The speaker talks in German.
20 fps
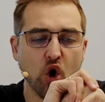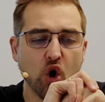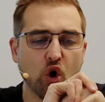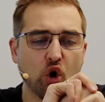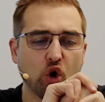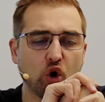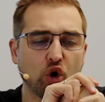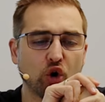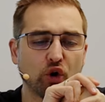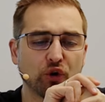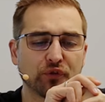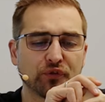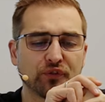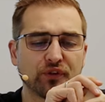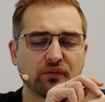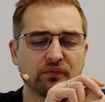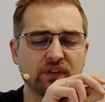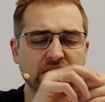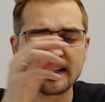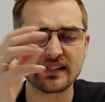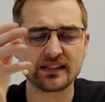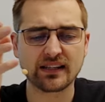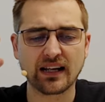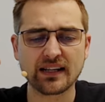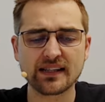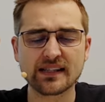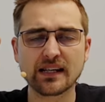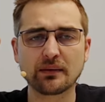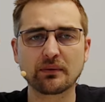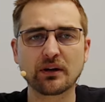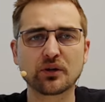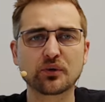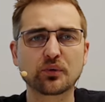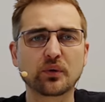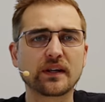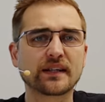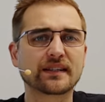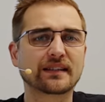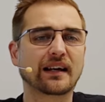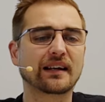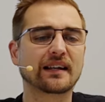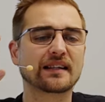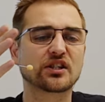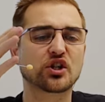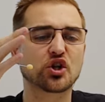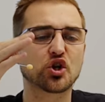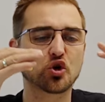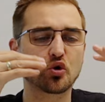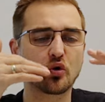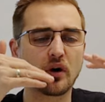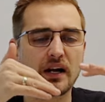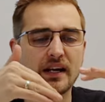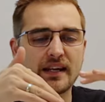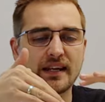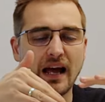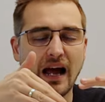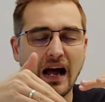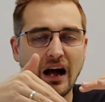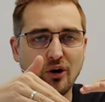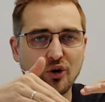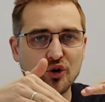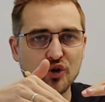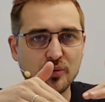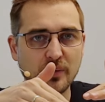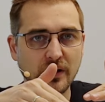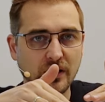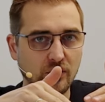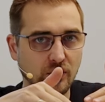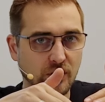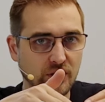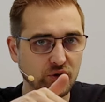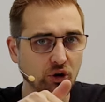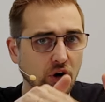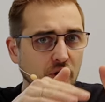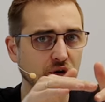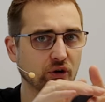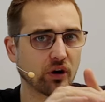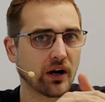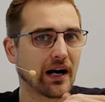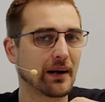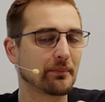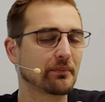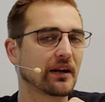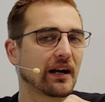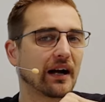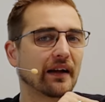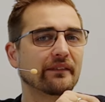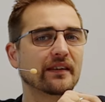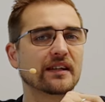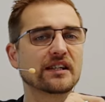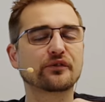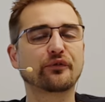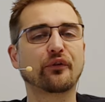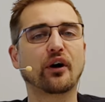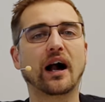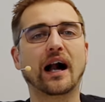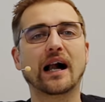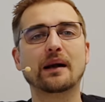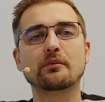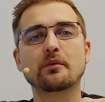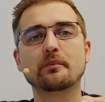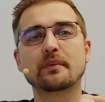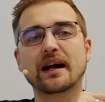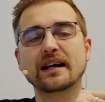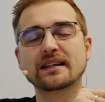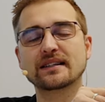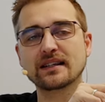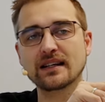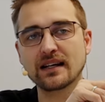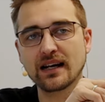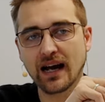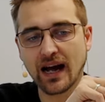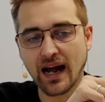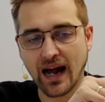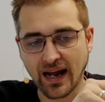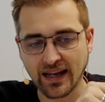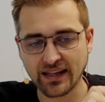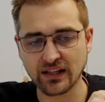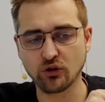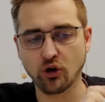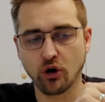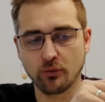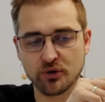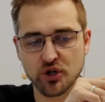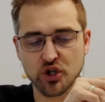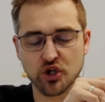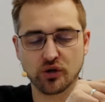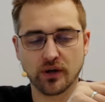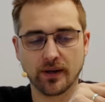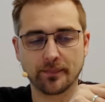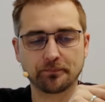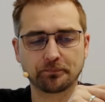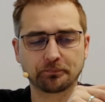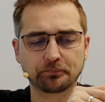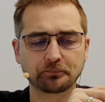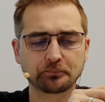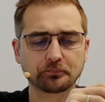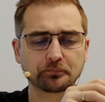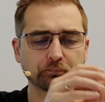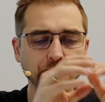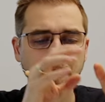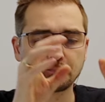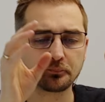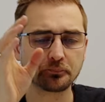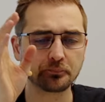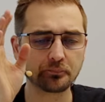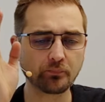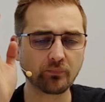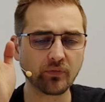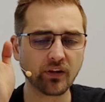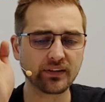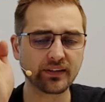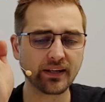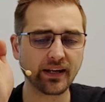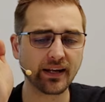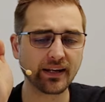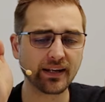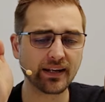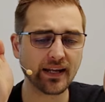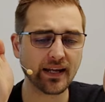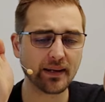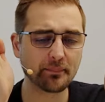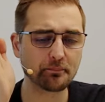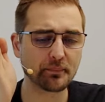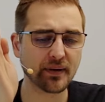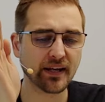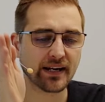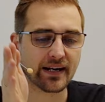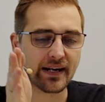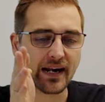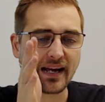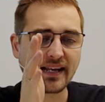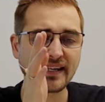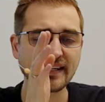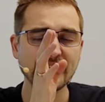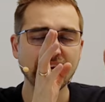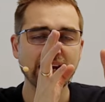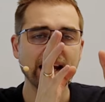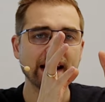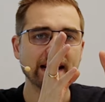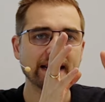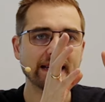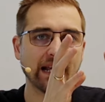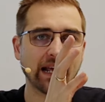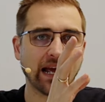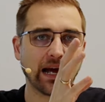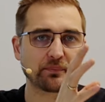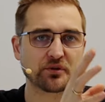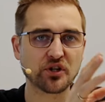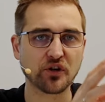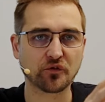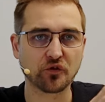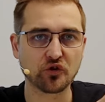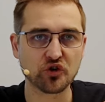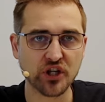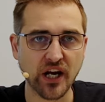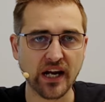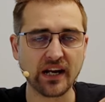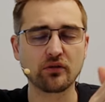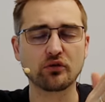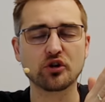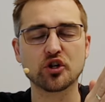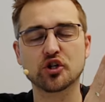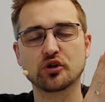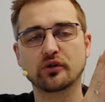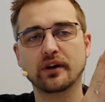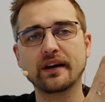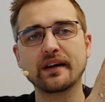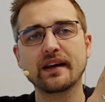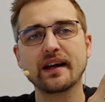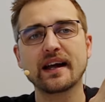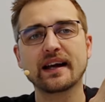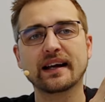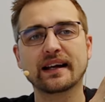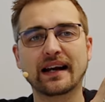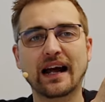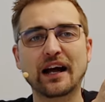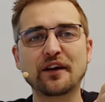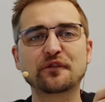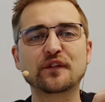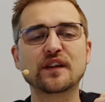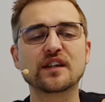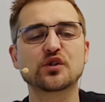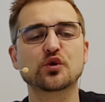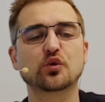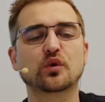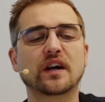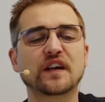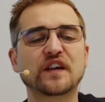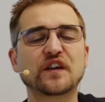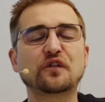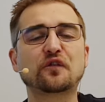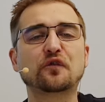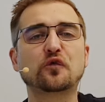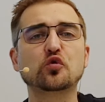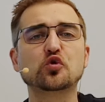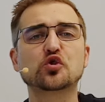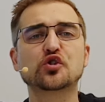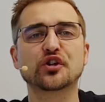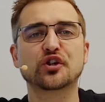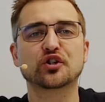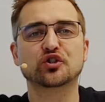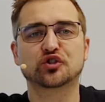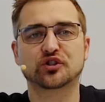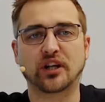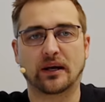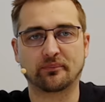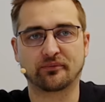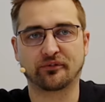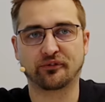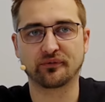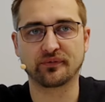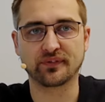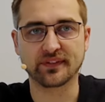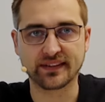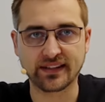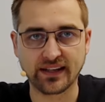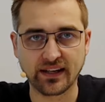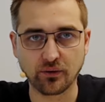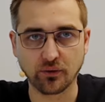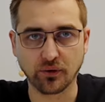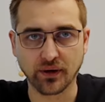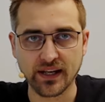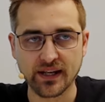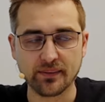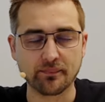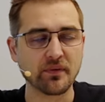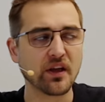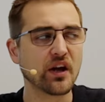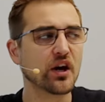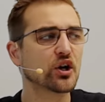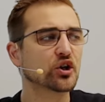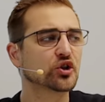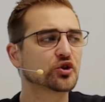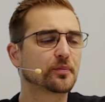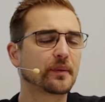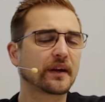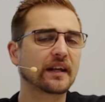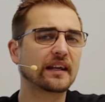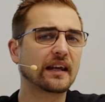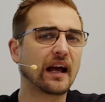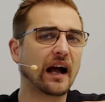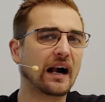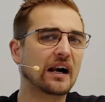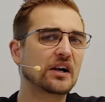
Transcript: Und wie das Ganze aber natürlich dann jetzt steuerliche Auswirkungen doch noch haben kann, ist vor allem im Bereich der Einkommensteuer. Denn im Bereich der Erbschaft und Schenkungssteuer greift die sogenannte Fußstapfen-Theorie. Sprich